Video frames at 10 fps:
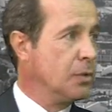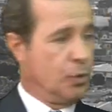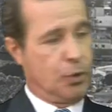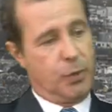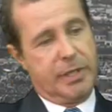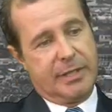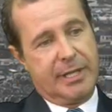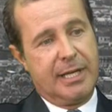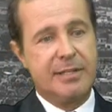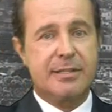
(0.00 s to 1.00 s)
O juiz
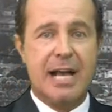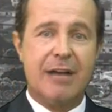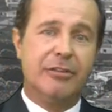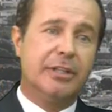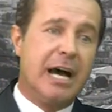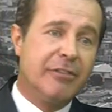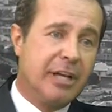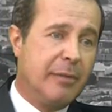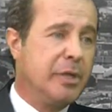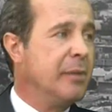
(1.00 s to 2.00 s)
analisava e dava
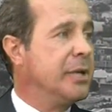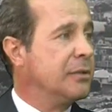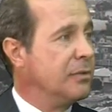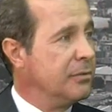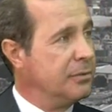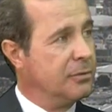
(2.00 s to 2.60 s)
encaminhamento no,